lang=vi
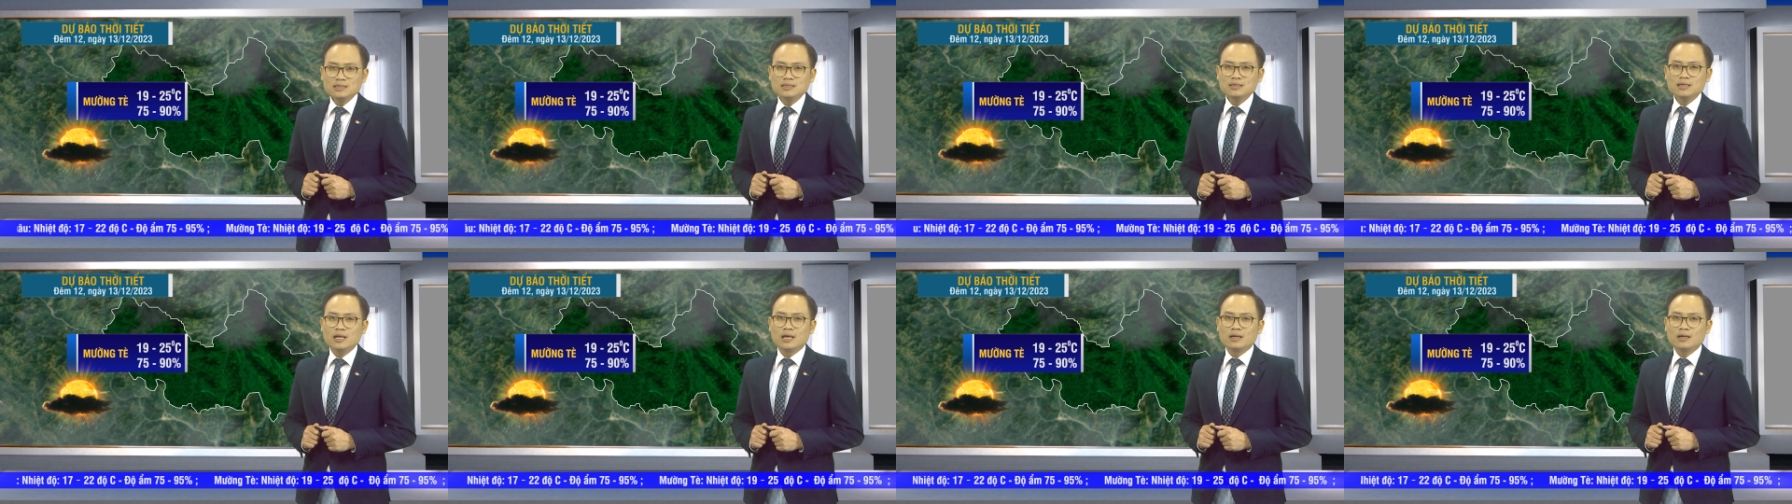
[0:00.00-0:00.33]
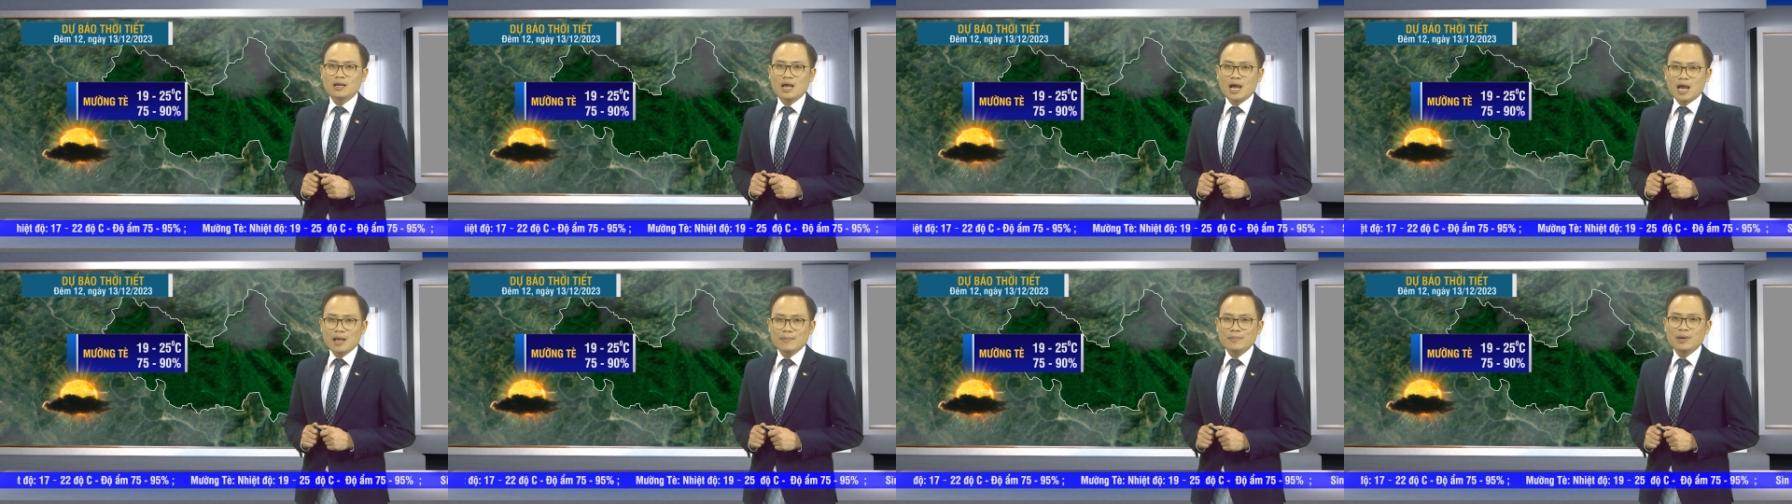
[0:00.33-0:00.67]
đến
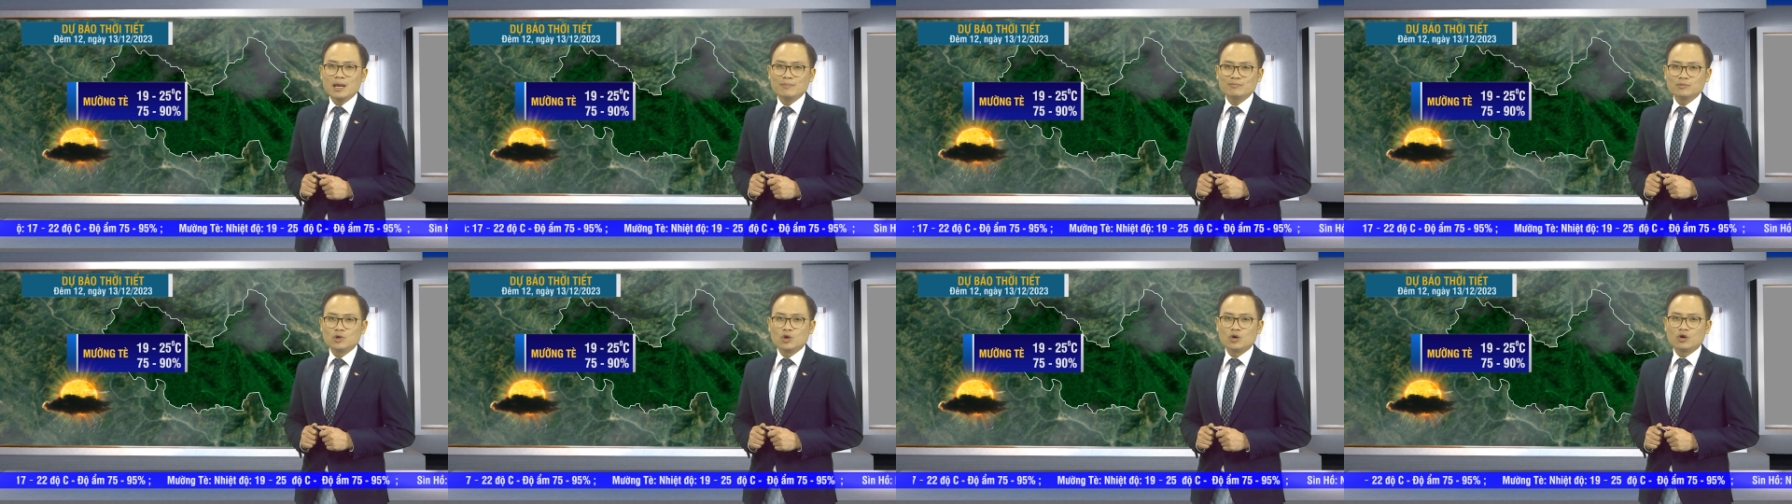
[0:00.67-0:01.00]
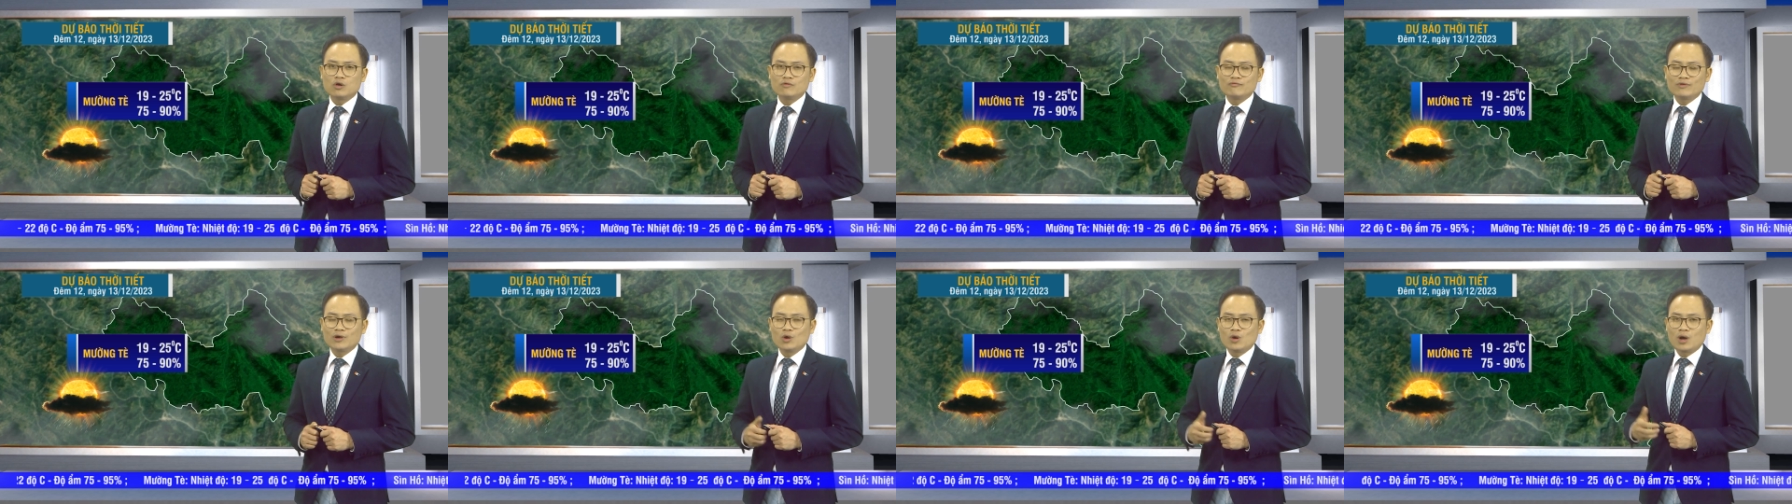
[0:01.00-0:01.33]
hai mươi lăm độ
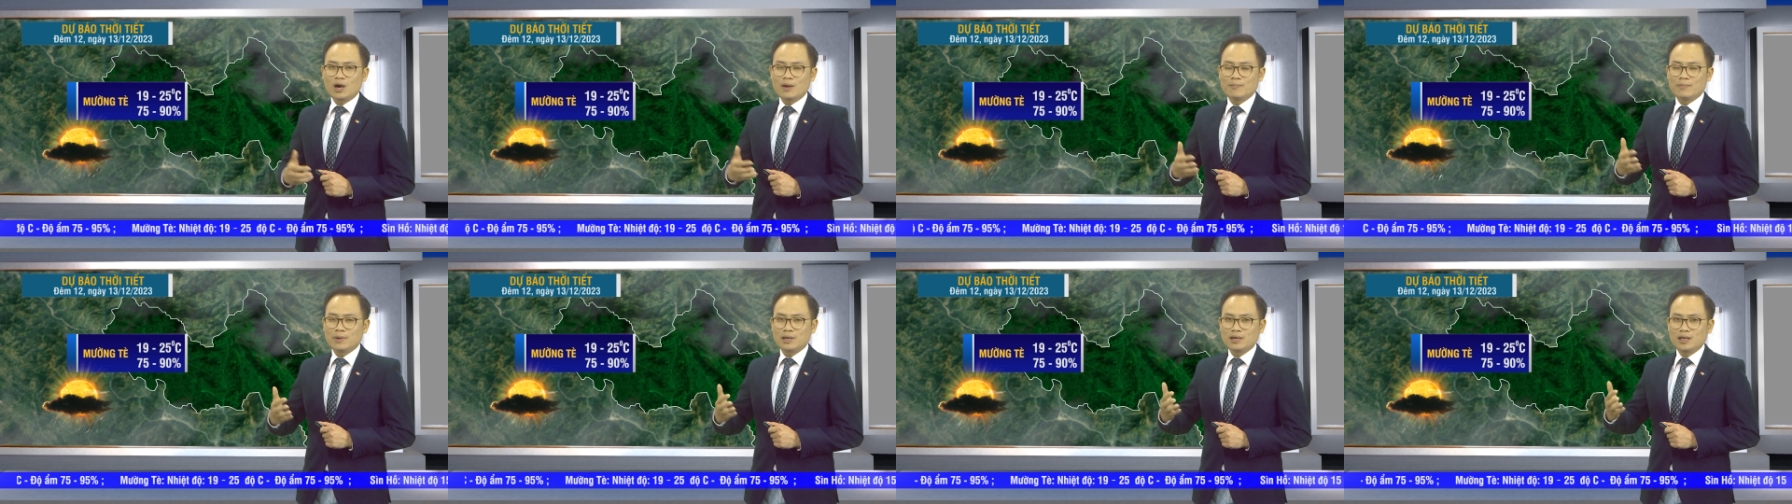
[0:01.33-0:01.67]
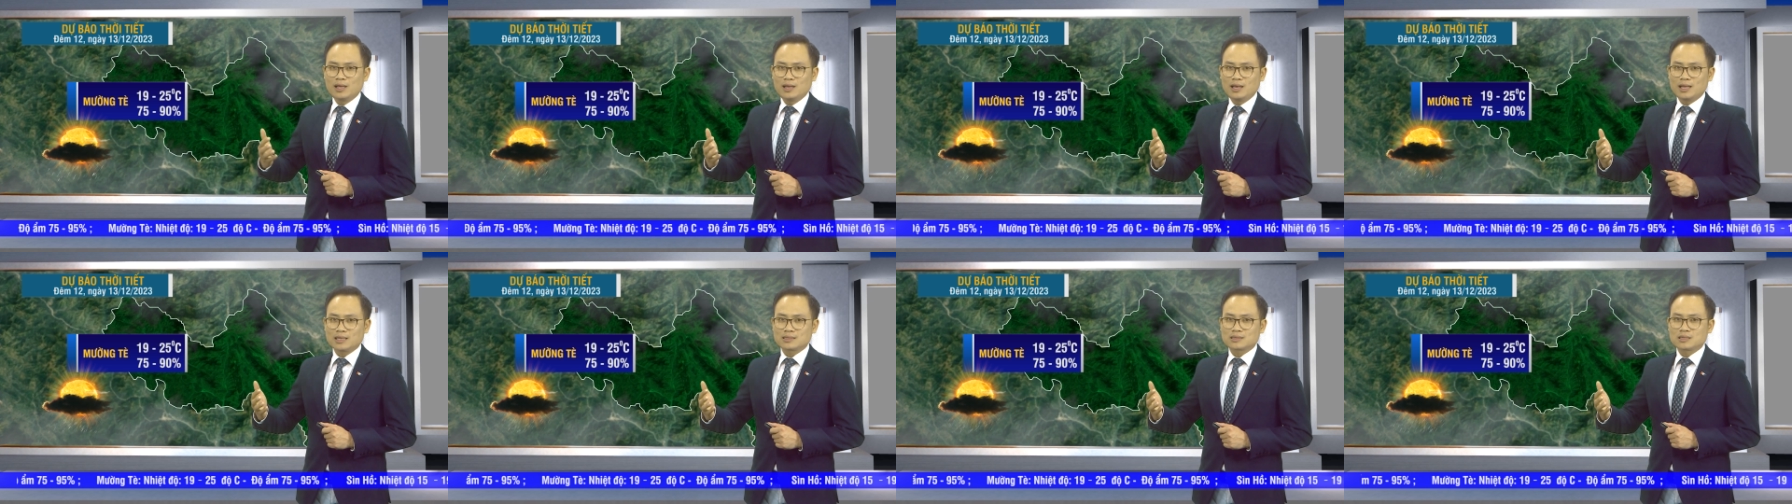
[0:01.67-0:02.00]
và độ ẩm ở
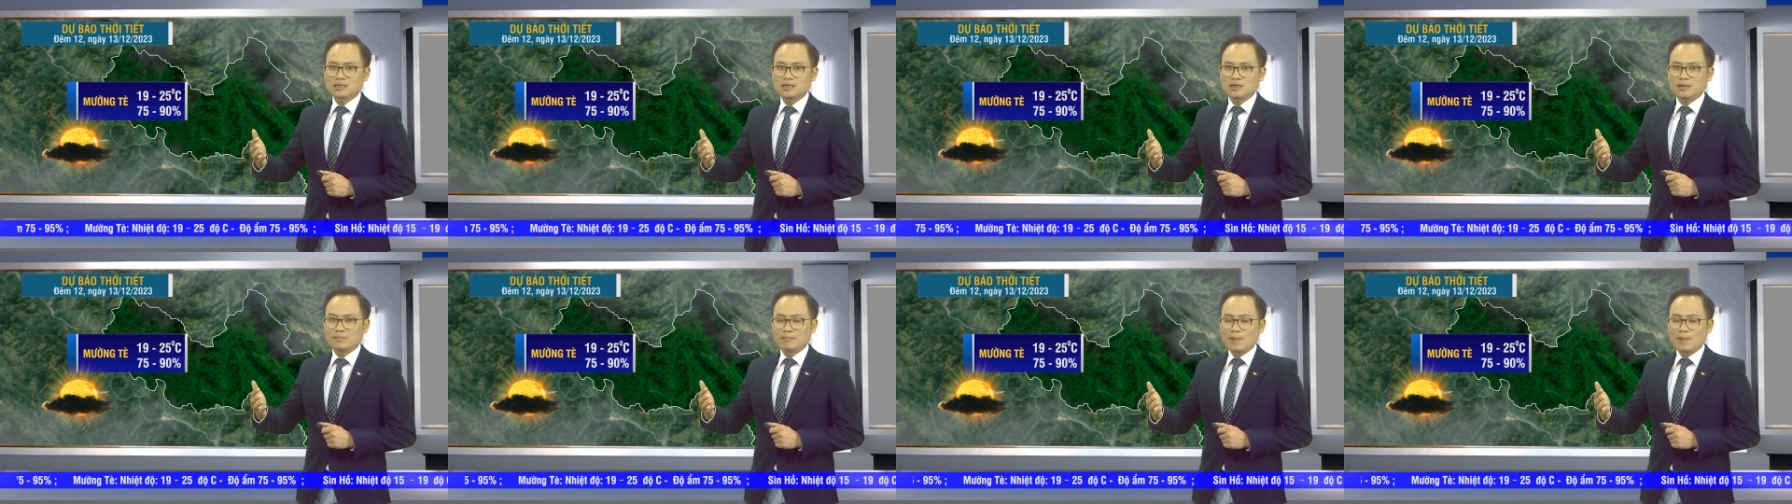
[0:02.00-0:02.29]
đây là từ